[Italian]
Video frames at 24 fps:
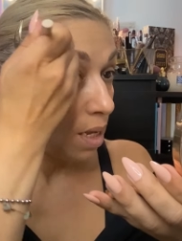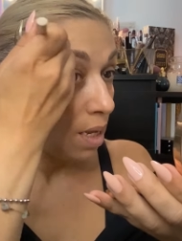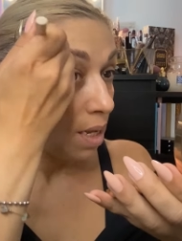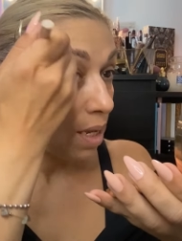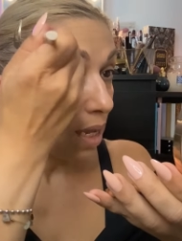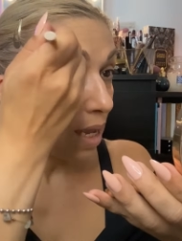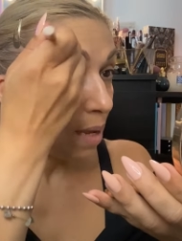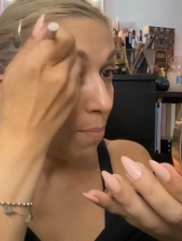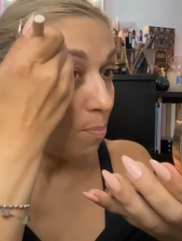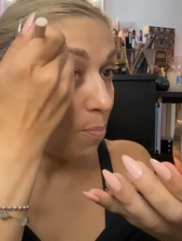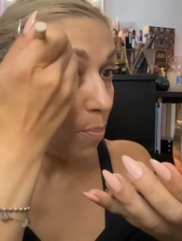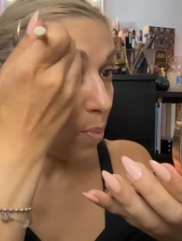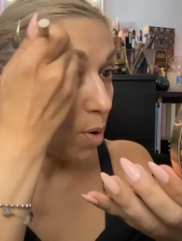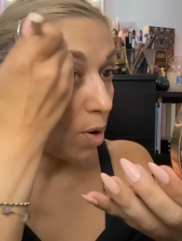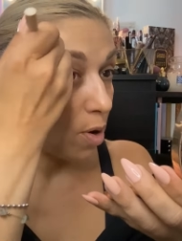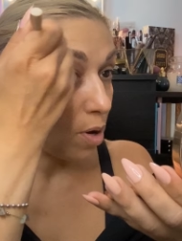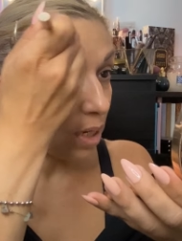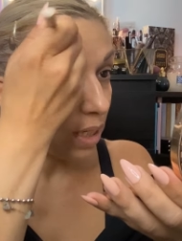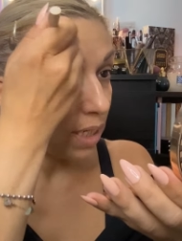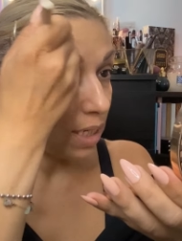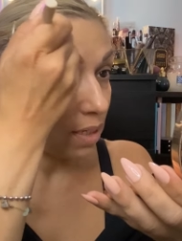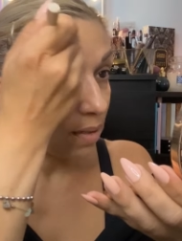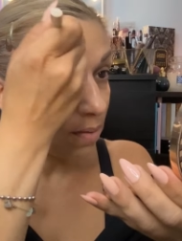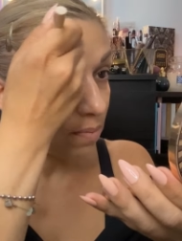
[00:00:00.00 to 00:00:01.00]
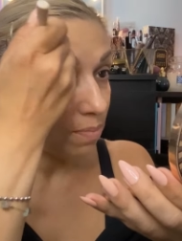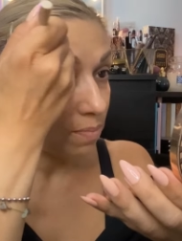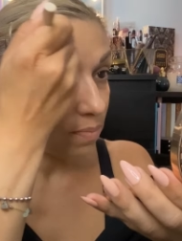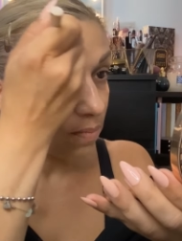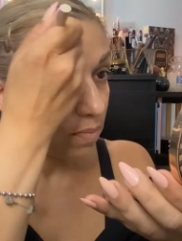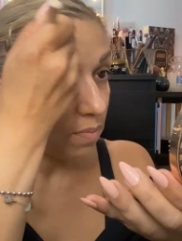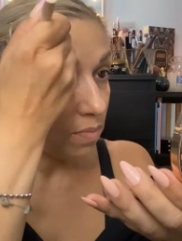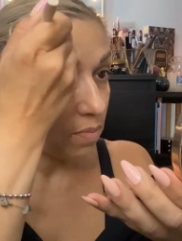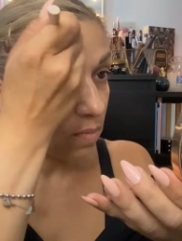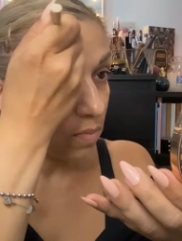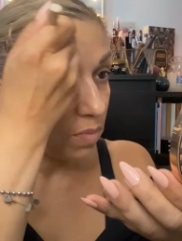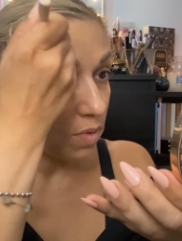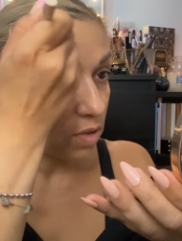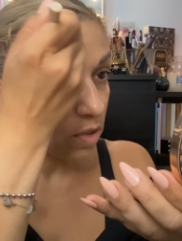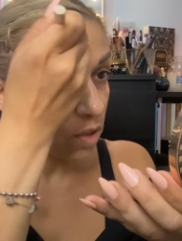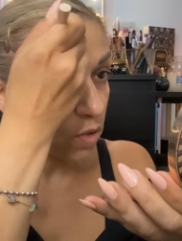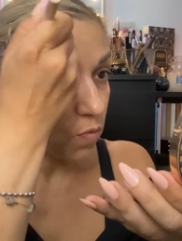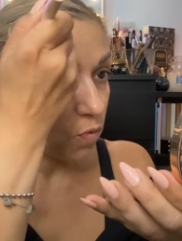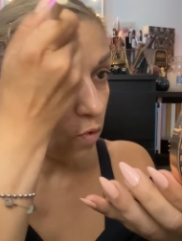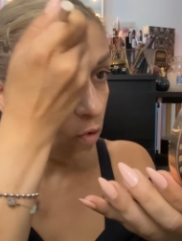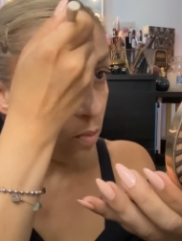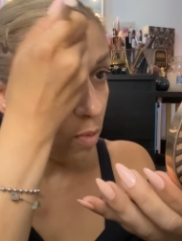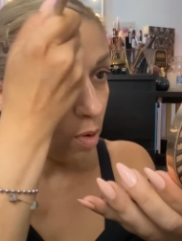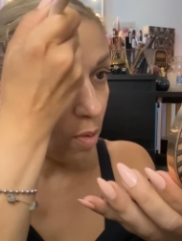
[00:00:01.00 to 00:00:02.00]
e poi
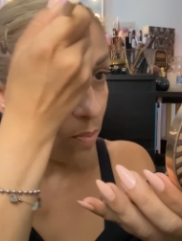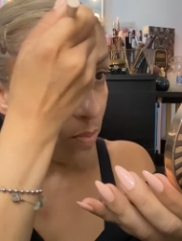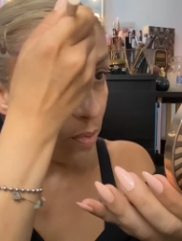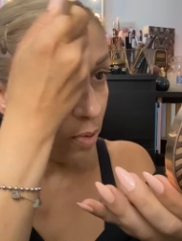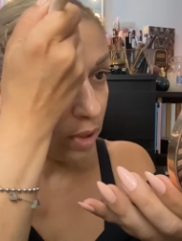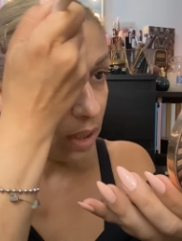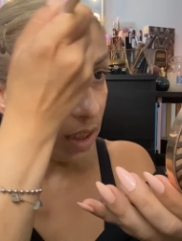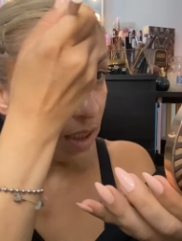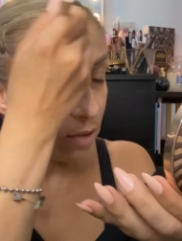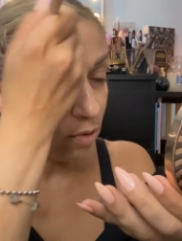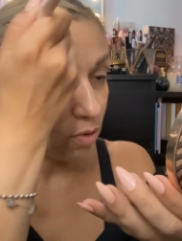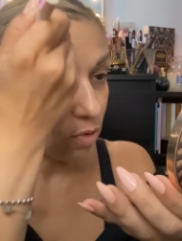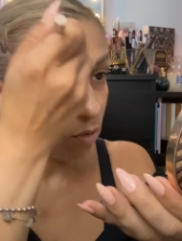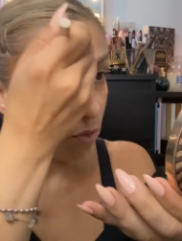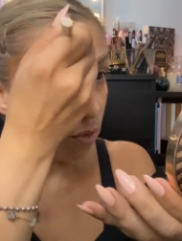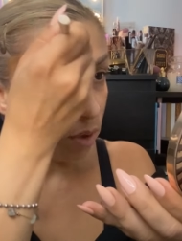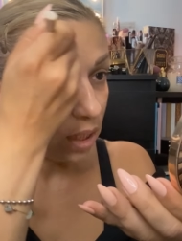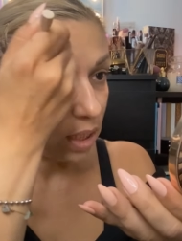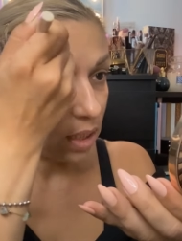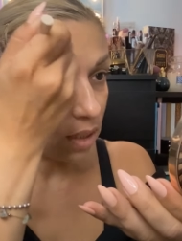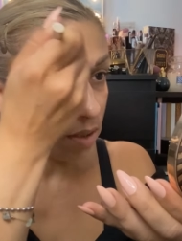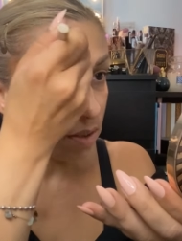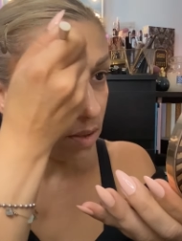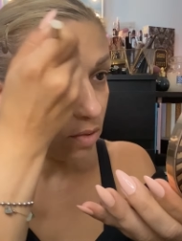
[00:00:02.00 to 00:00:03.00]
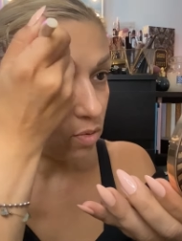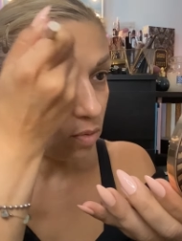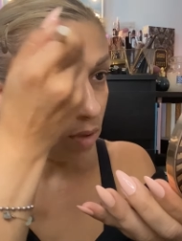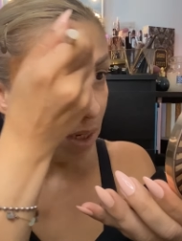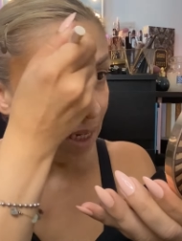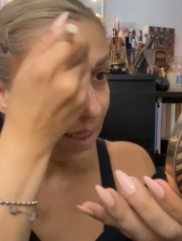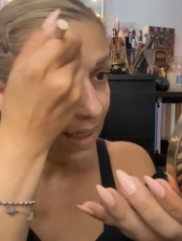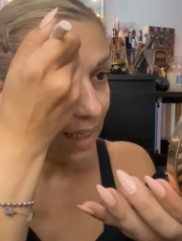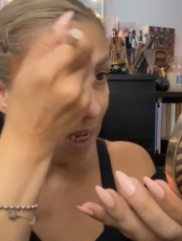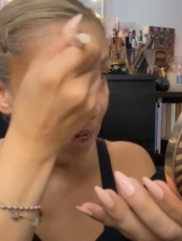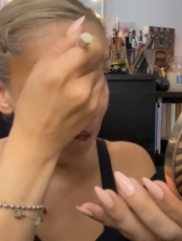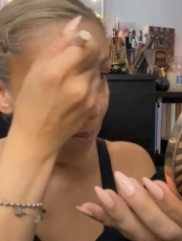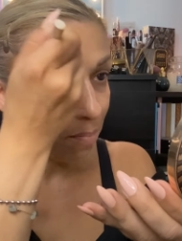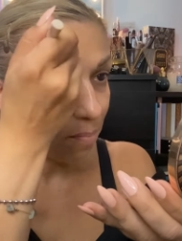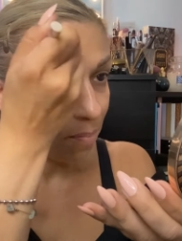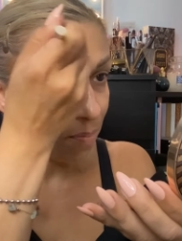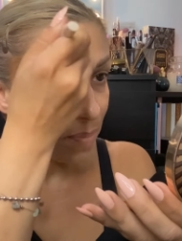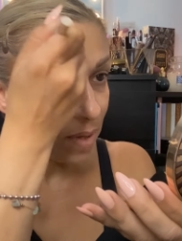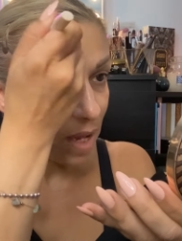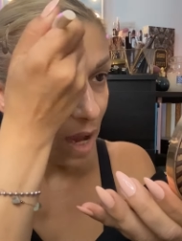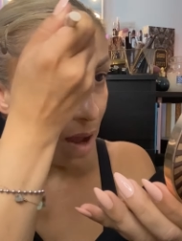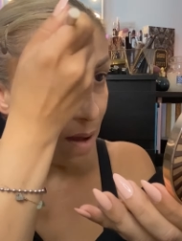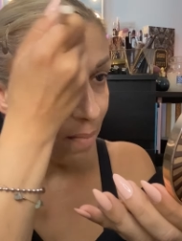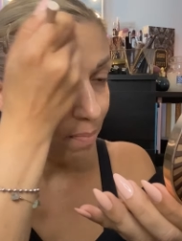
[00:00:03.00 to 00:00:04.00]
sfumo un pochino qui sulla
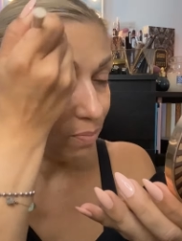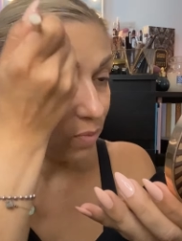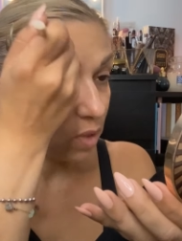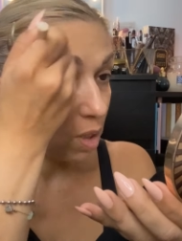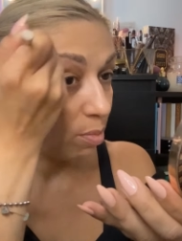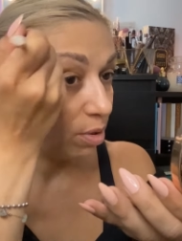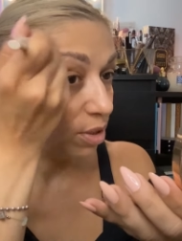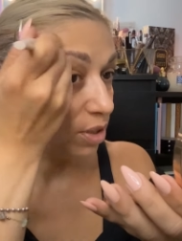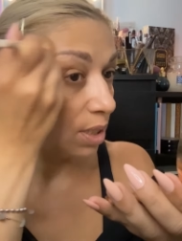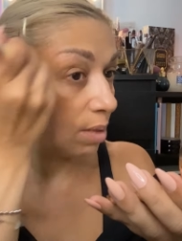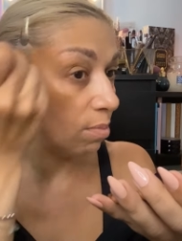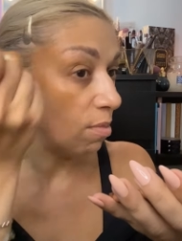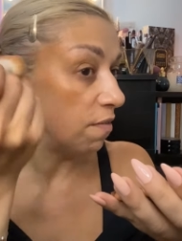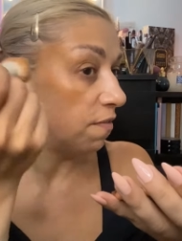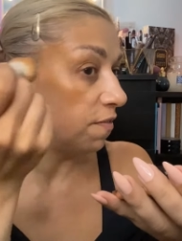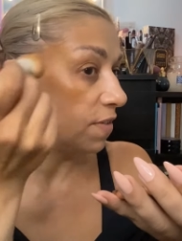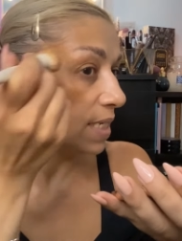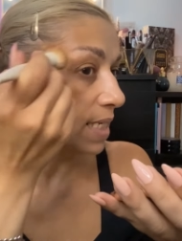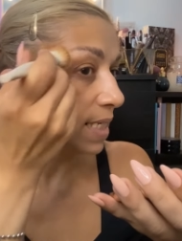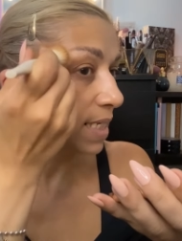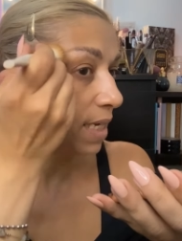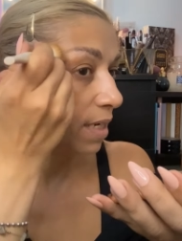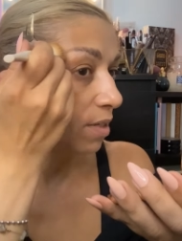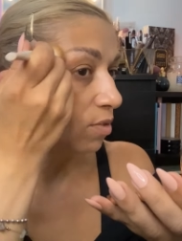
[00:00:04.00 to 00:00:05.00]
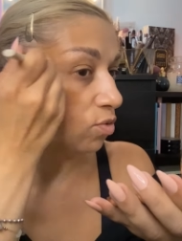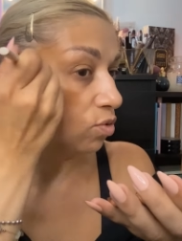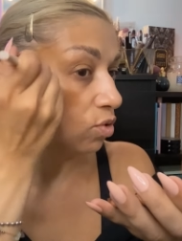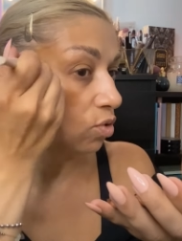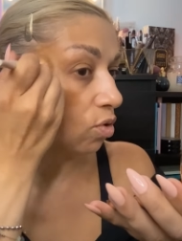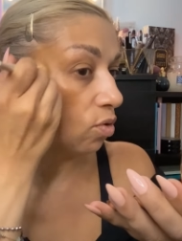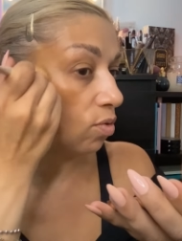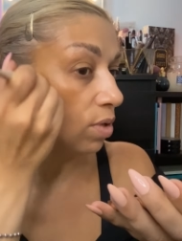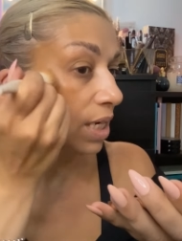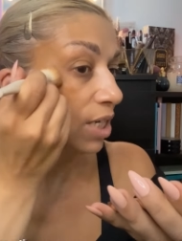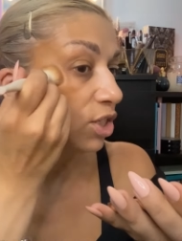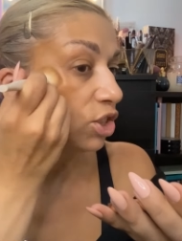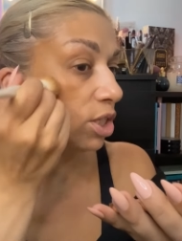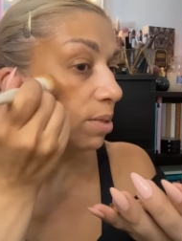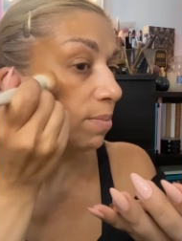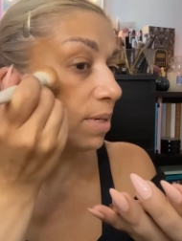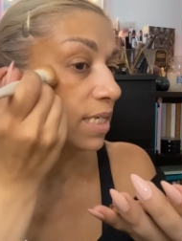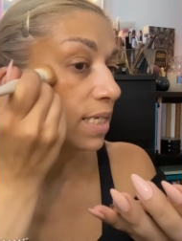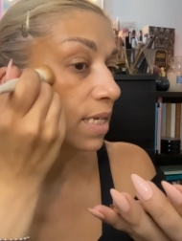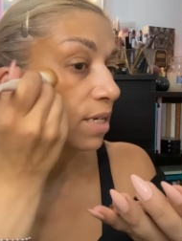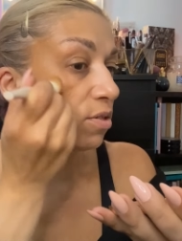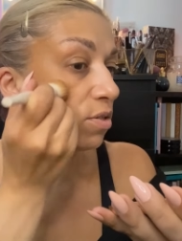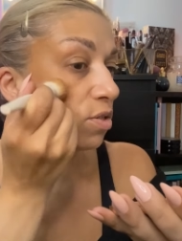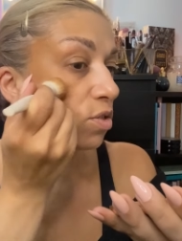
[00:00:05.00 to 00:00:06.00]
tempia dopo andremo a fissare tutto con la cipria
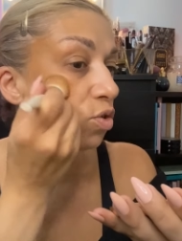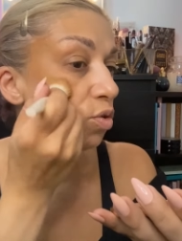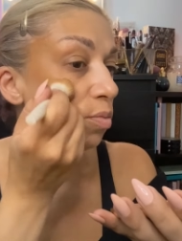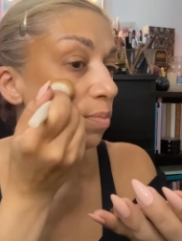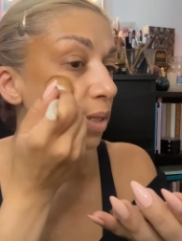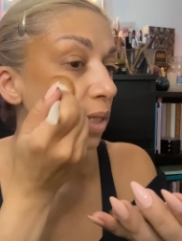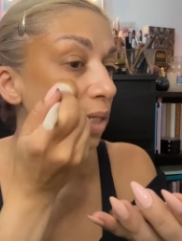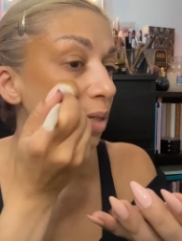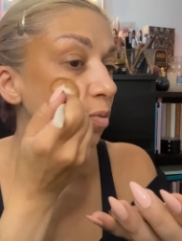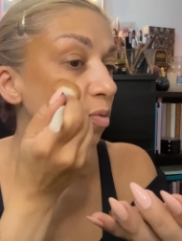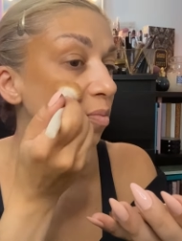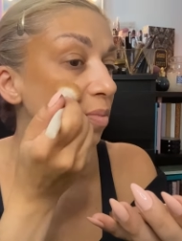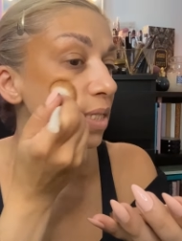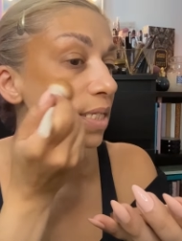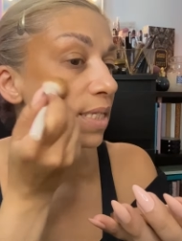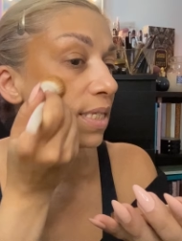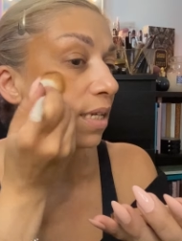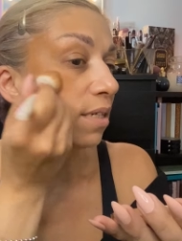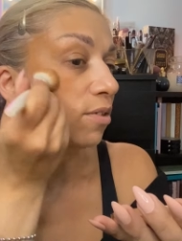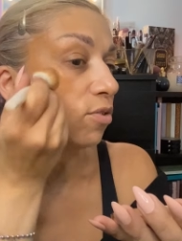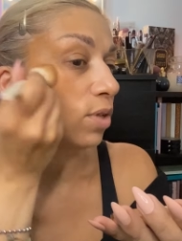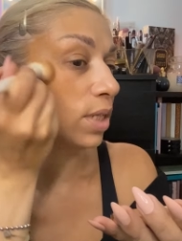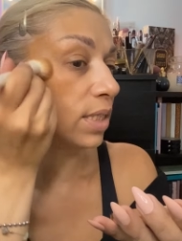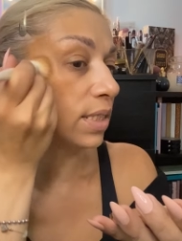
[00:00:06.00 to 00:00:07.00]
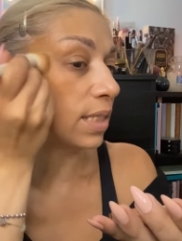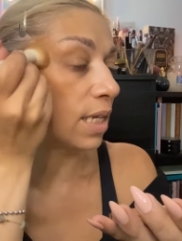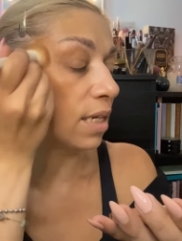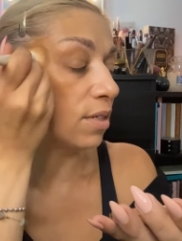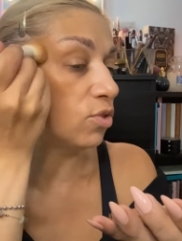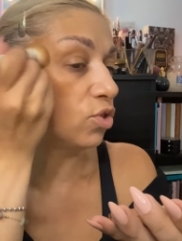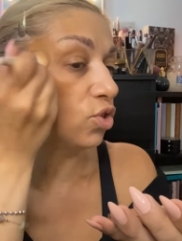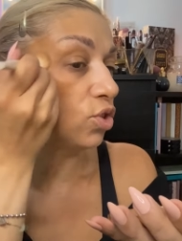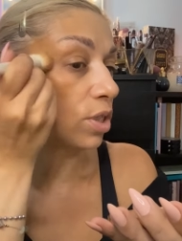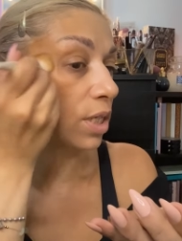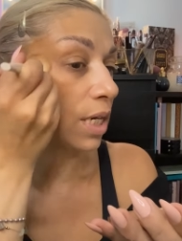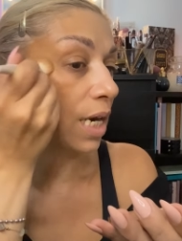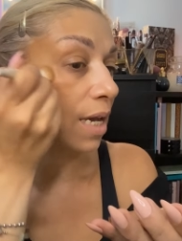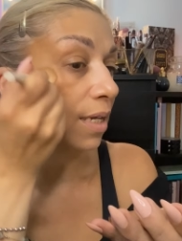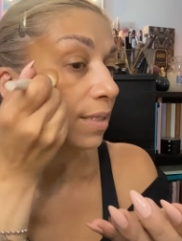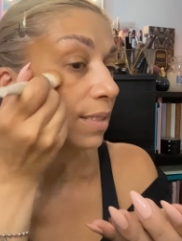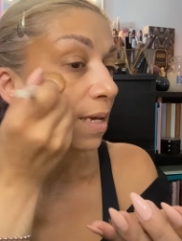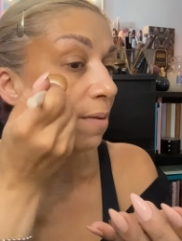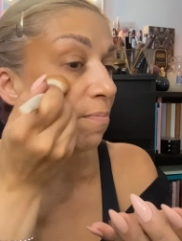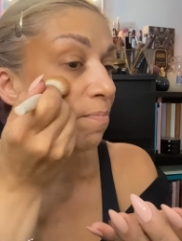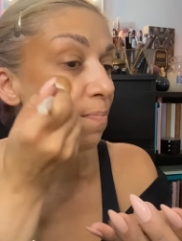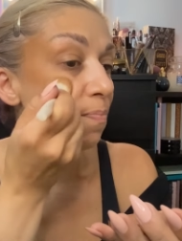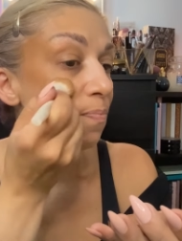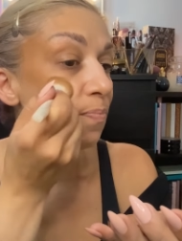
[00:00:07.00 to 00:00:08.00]
se no solo perdiamo per strada durante la
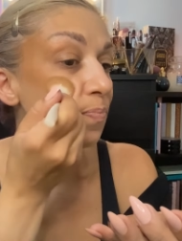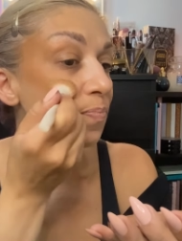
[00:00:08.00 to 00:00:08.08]
giornata